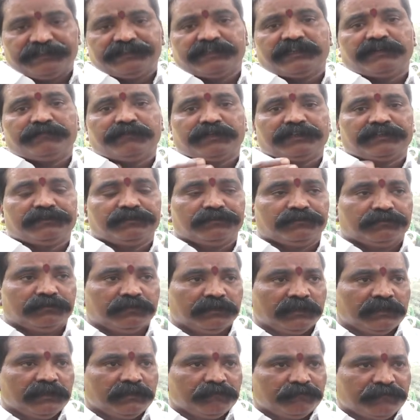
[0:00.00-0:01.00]
హైదరాబాద్లో
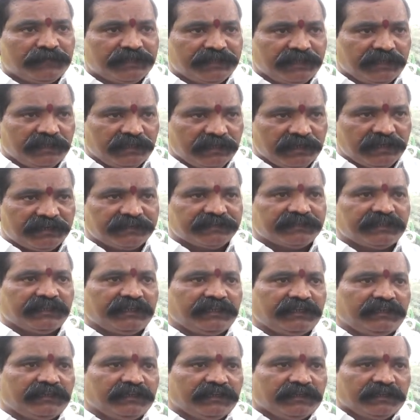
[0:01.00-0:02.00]
మరి
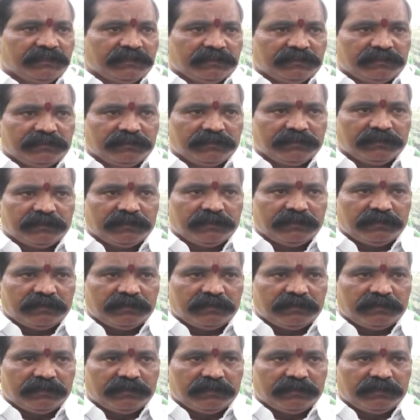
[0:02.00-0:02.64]
ఇలాంటి ఈ